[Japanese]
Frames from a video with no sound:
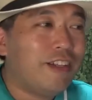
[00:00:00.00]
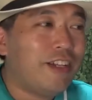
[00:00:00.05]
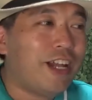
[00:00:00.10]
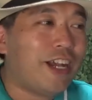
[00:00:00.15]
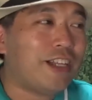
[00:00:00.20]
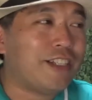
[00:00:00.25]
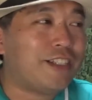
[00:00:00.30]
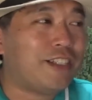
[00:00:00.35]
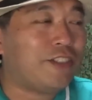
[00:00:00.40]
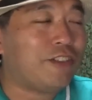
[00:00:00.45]

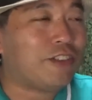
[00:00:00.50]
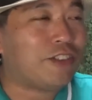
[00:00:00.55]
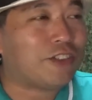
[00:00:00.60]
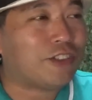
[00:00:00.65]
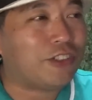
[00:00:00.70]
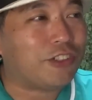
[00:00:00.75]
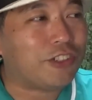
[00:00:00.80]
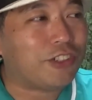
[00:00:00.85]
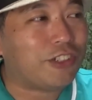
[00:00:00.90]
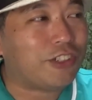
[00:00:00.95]
なんかちょっと
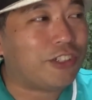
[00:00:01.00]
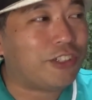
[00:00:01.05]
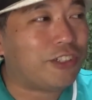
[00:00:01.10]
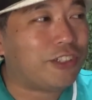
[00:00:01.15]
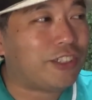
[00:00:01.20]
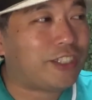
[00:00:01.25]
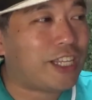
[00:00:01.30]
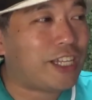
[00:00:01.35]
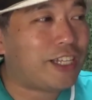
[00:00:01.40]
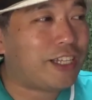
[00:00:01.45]
そう
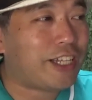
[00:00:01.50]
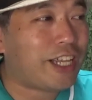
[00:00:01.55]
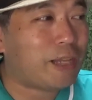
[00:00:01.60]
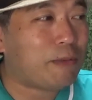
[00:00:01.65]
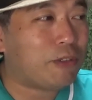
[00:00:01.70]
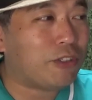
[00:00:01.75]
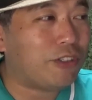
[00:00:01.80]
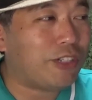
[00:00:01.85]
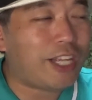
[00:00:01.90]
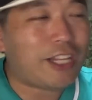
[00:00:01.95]
いう戦
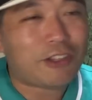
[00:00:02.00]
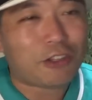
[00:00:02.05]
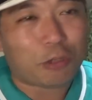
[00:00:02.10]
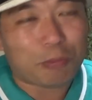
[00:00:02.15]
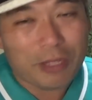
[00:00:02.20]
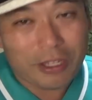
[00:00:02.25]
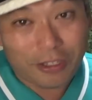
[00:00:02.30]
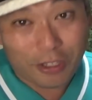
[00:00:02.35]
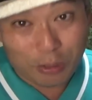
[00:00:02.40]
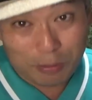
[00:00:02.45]
隊もの、レッド、
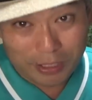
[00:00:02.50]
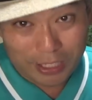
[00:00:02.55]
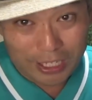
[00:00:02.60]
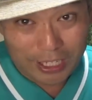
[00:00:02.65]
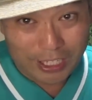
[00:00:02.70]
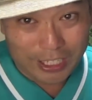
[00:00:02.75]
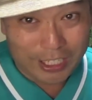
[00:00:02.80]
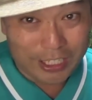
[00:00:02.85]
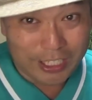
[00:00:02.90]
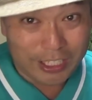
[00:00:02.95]
ピンクみた
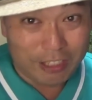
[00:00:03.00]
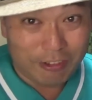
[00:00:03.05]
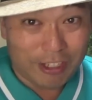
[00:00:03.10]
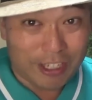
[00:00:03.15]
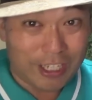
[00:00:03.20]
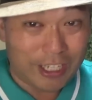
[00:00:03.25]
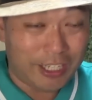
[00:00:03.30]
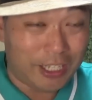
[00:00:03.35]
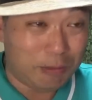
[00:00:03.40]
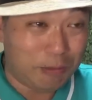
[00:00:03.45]
いな感じで分
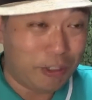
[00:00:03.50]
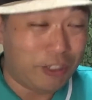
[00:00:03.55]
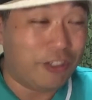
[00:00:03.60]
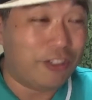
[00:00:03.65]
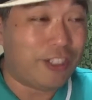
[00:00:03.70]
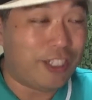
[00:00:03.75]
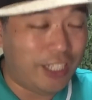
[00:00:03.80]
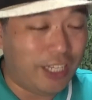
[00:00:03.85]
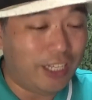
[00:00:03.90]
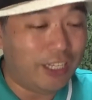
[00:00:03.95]
かれてもい
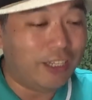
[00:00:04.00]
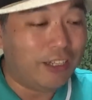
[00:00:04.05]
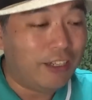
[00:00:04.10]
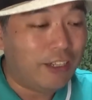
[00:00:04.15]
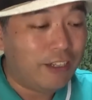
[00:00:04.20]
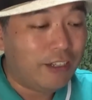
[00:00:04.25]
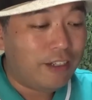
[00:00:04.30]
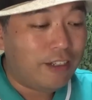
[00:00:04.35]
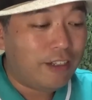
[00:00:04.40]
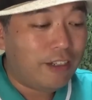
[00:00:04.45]
るし、
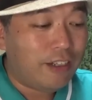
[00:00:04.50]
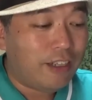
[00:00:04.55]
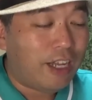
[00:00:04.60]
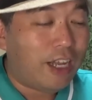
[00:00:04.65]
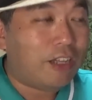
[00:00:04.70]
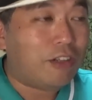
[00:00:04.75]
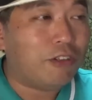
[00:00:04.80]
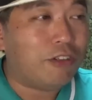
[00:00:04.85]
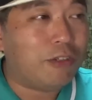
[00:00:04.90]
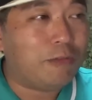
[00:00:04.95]

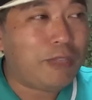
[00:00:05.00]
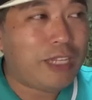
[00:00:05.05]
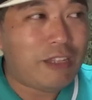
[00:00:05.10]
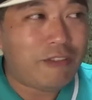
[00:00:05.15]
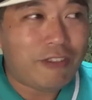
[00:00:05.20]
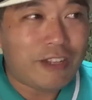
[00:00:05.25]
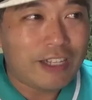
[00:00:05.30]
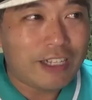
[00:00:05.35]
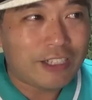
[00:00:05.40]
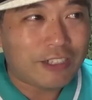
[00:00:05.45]
あの、B
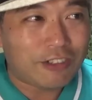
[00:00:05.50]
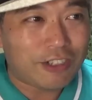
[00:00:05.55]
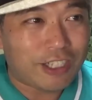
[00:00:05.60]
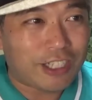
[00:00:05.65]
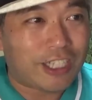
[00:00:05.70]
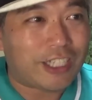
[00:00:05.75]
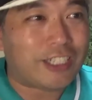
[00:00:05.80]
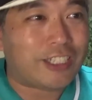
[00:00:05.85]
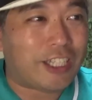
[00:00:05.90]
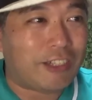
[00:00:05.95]
ファーストに
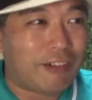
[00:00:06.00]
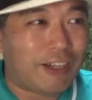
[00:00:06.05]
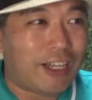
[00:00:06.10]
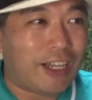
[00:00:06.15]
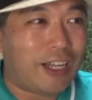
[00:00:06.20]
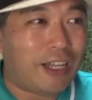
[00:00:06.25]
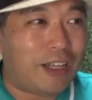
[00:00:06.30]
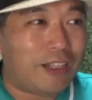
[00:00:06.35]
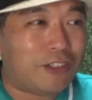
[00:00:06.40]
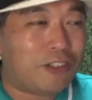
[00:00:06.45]
関して
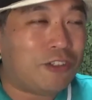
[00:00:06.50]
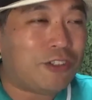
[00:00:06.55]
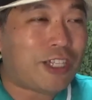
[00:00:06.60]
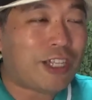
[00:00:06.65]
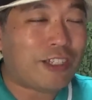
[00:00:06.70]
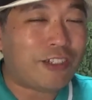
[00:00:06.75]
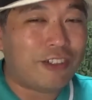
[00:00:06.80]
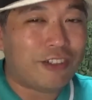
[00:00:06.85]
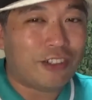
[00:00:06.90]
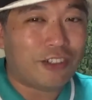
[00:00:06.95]
は、そ
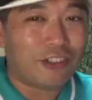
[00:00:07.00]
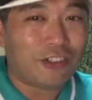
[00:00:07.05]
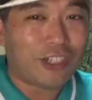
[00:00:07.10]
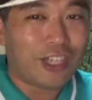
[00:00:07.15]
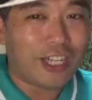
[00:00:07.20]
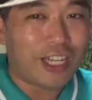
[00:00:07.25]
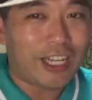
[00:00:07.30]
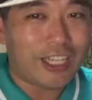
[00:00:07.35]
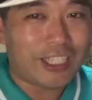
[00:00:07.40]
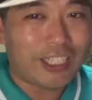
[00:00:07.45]
太君くんと
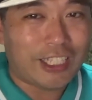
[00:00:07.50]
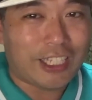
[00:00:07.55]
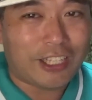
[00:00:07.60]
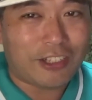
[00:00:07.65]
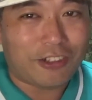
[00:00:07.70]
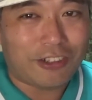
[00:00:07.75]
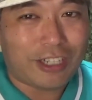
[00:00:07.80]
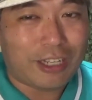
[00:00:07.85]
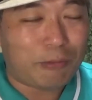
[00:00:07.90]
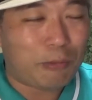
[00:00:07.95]
かが言ってたけ
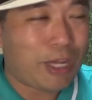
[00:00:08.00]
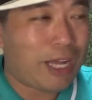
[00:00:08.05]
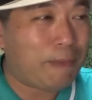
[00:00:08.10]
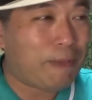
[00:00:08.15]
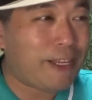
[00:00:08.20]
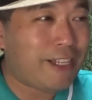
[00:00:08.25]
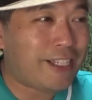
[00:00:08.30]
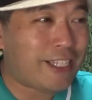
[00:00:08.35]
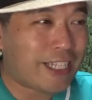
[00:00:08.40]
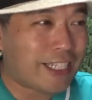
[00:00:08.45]
ど、まあ
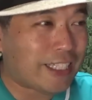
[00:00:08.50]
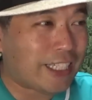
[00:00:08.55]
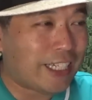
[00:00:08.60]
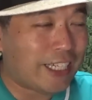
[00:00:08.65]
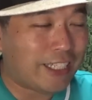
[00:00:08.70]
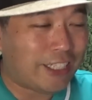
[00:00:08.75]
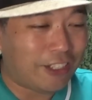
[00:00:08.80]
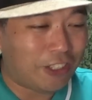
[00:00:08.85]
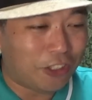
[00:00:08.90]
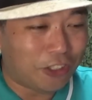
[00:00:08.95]
アベンジャーズだ
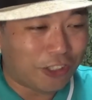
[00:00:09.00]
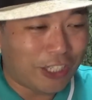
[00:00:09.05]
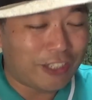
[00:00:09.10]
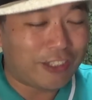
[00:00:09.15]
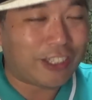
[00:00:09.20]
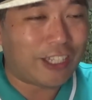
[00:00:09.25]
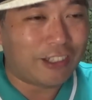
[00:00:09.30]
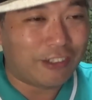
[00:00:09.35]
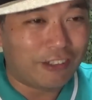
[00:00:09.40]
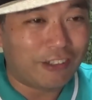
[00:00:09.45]
なっていうとこあ
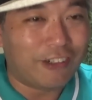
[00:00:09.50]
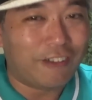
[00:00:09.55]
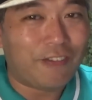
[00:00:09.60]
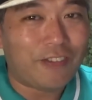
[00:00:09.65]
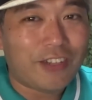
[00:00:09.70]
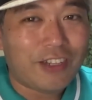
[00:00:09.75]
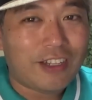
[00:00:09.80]
るけど、